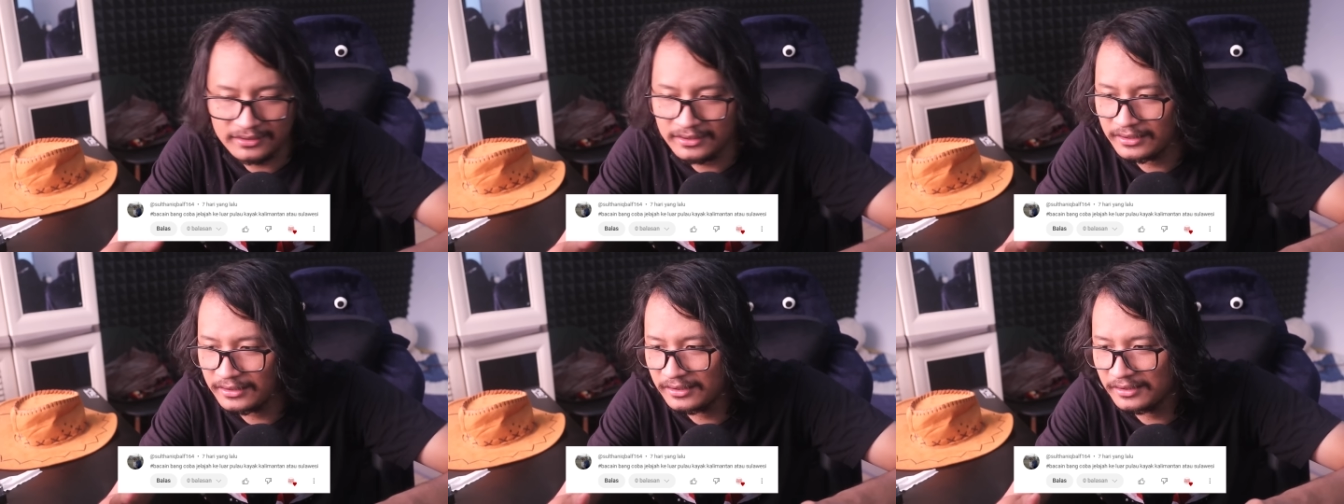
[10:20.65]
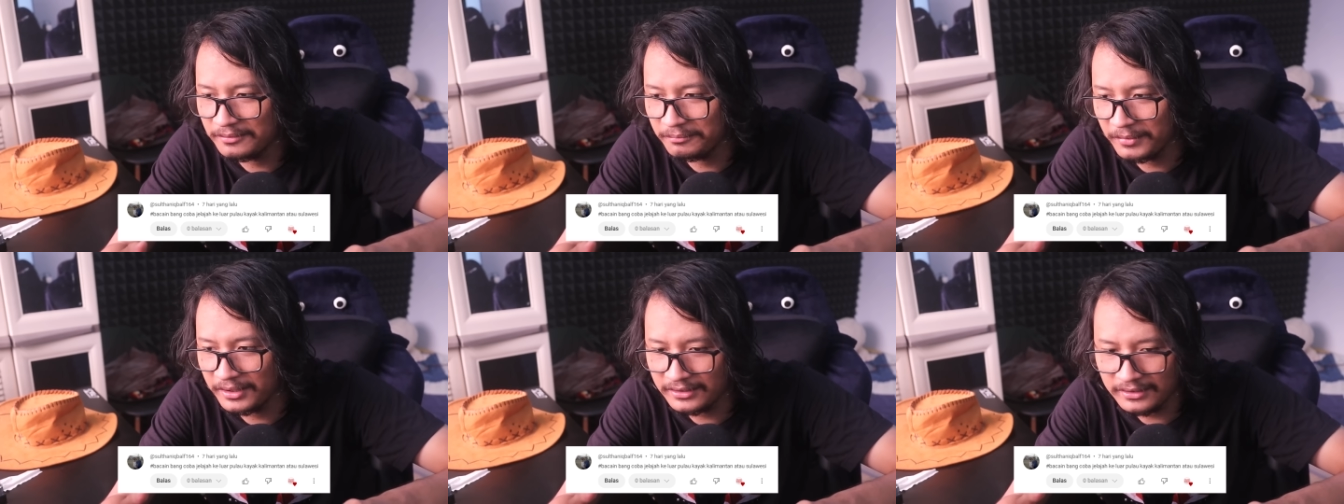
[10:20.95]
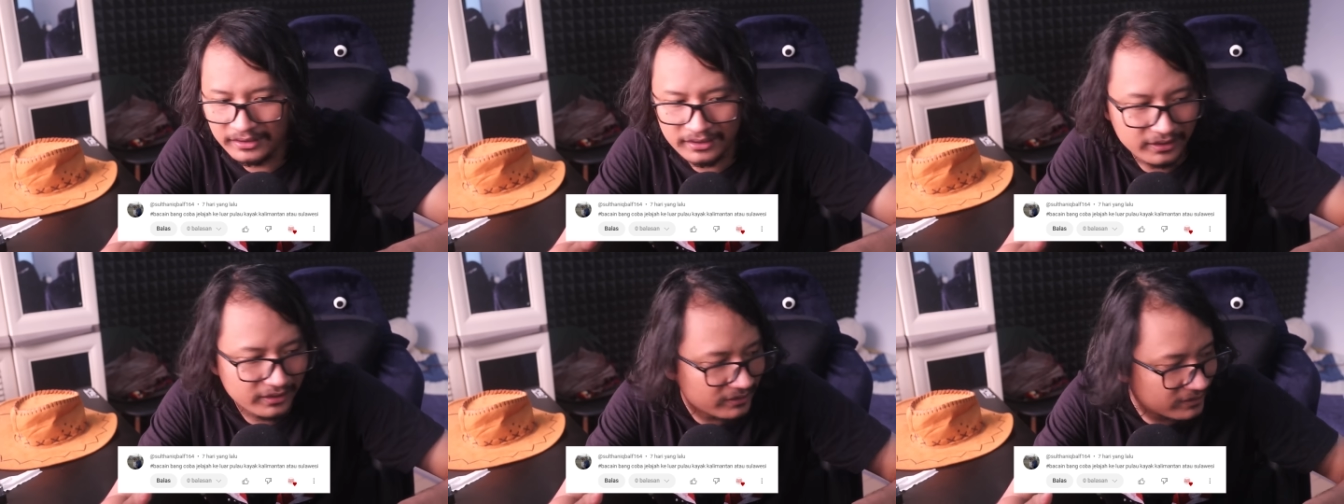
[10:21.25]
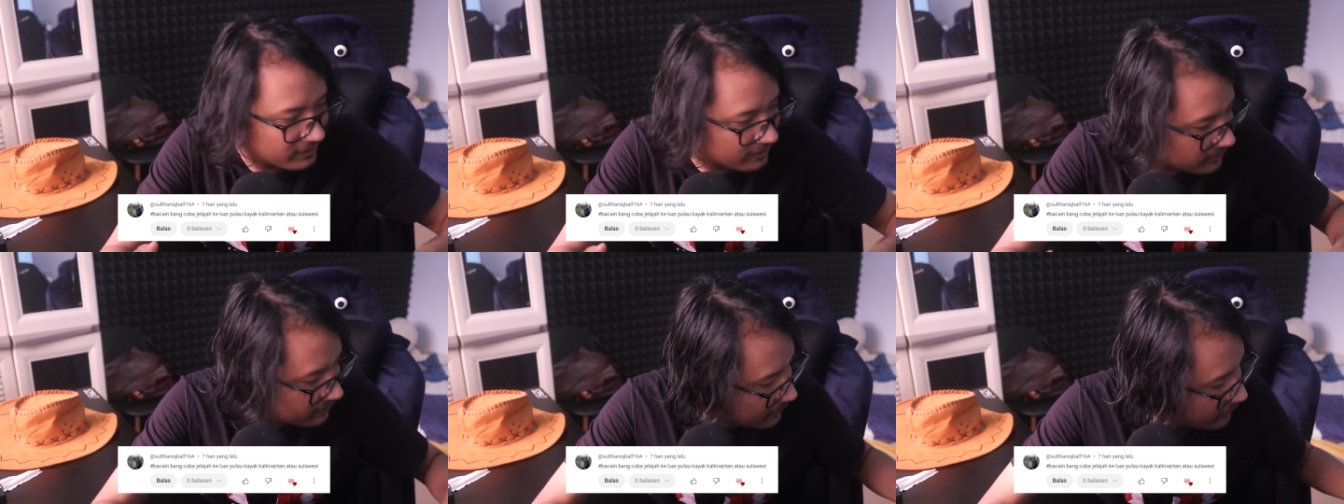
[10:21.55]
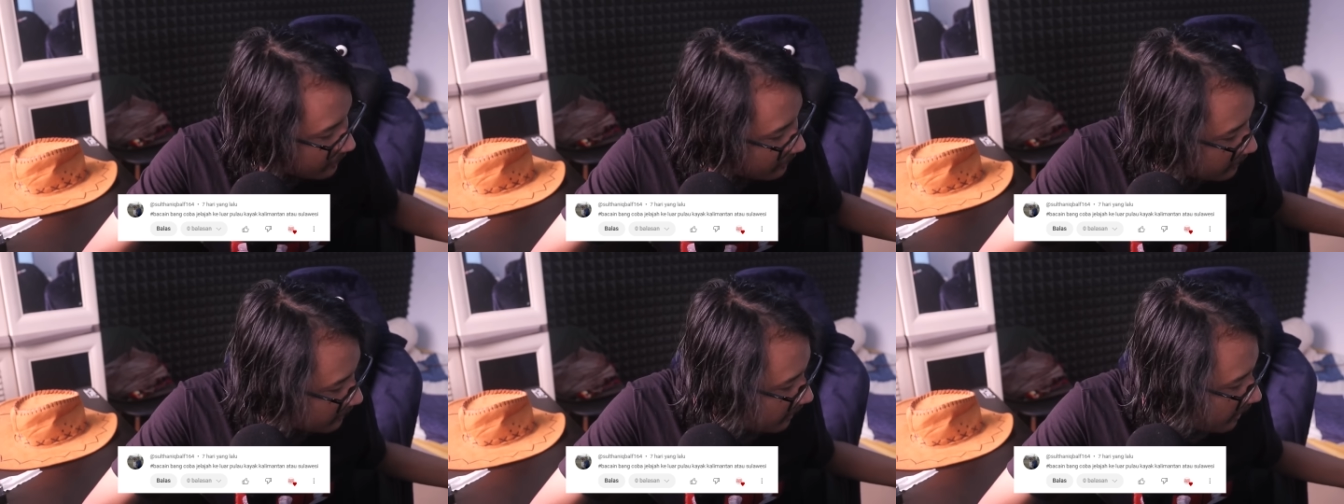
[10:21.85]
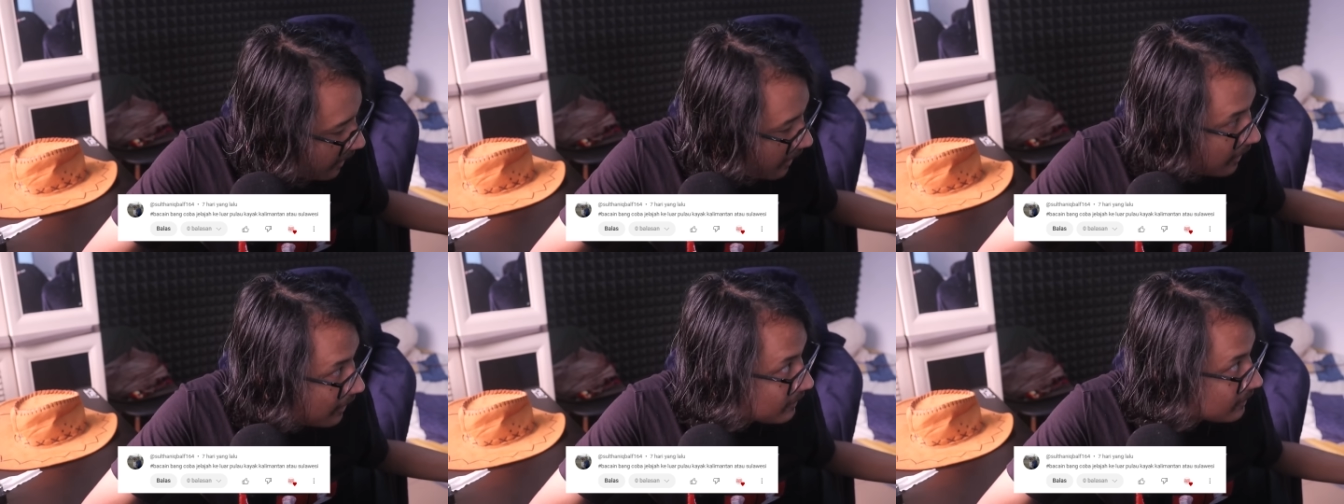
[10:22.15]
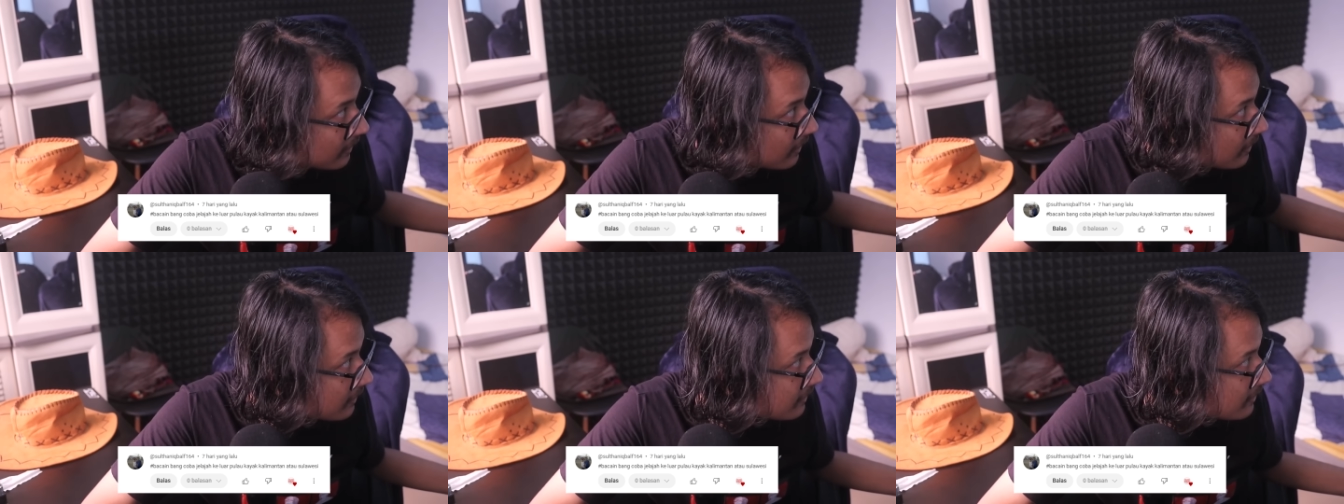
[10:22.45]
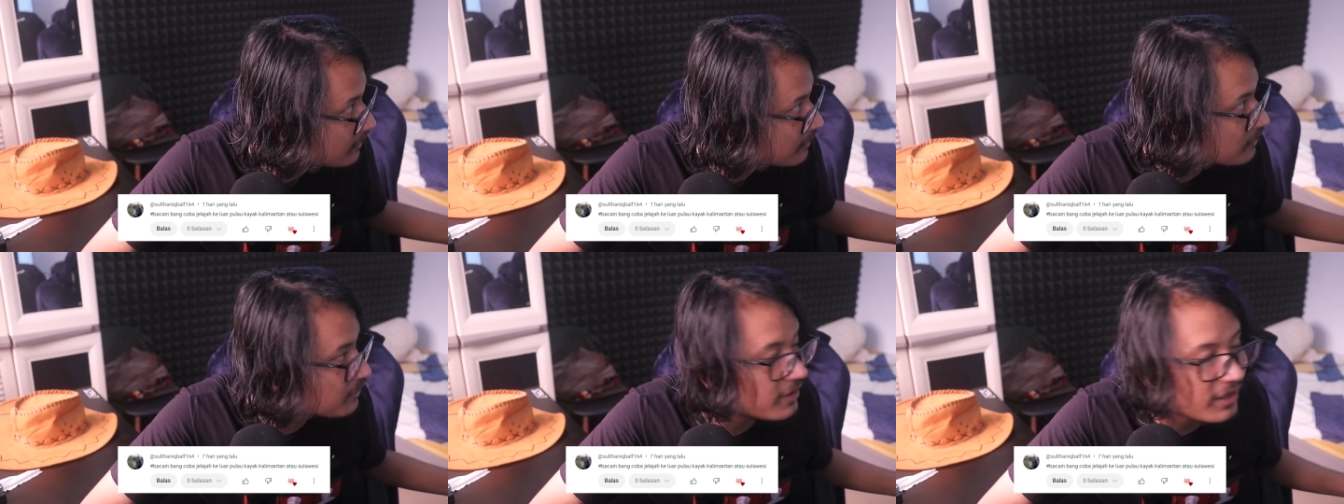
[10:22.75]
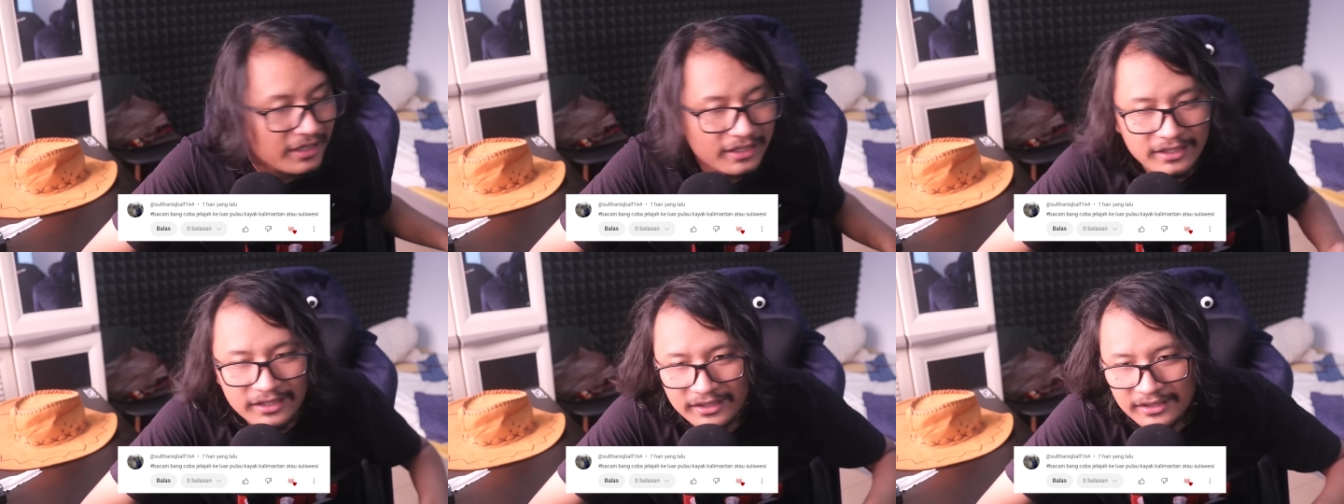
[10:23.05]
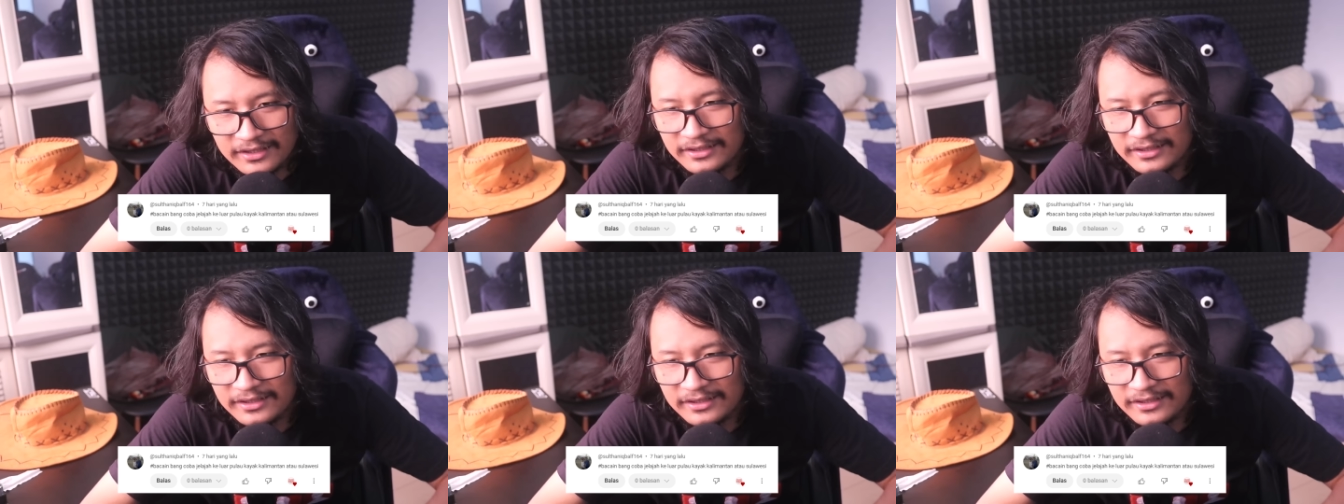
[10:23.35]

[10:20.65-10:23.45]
eh, maintenance alat-alatnya juga,